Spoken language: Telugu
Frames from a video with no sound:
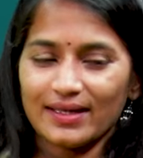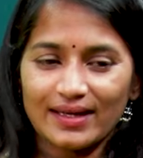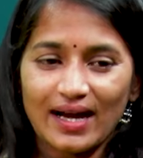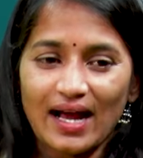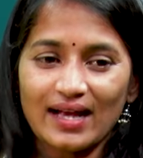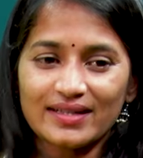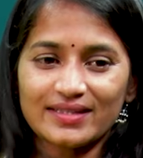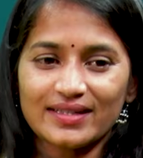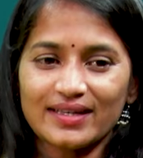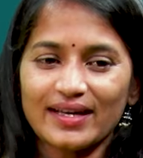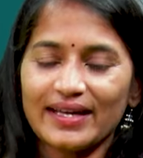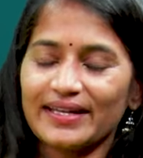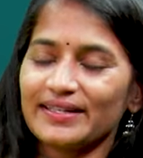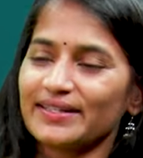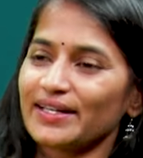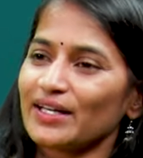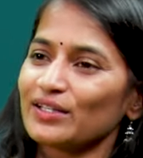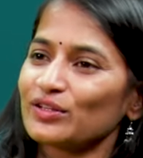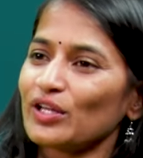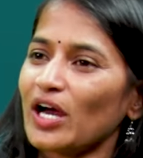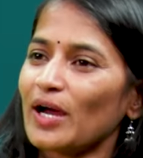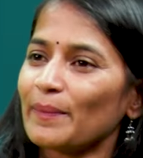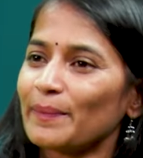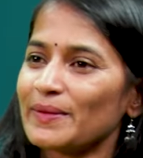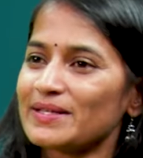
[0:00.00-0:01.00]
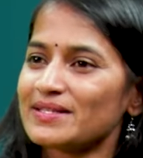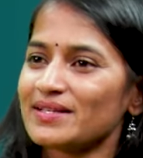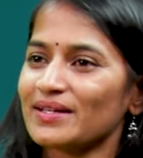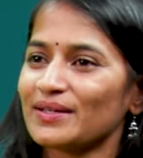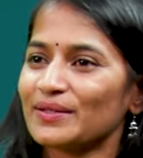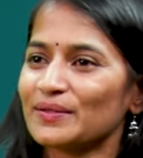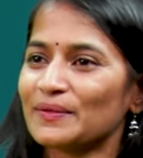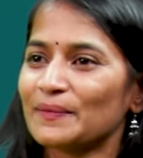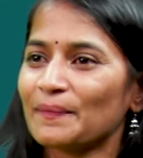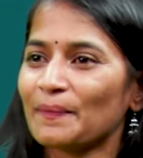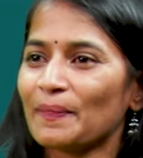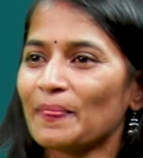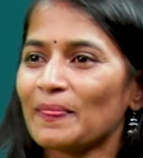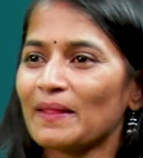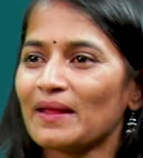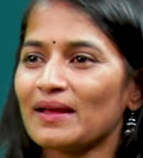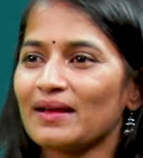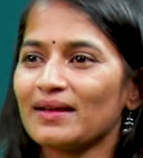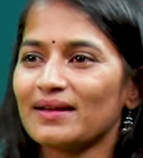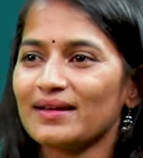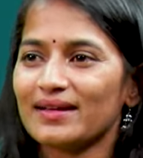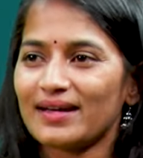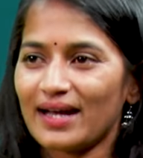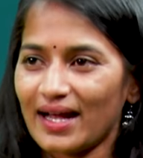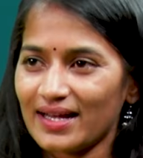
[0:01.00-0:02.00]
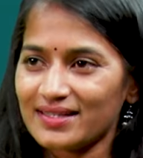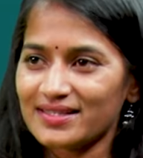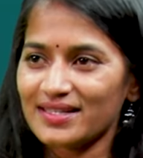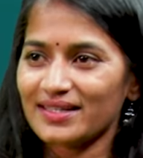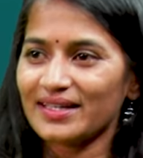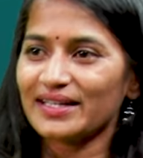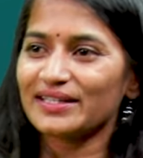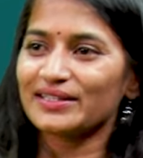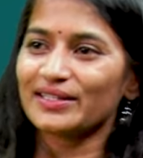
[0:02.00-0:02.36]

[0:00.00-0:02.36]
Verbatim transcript: రాజన్న ఇంటర్ తో ఆపేశాడు రాజన్న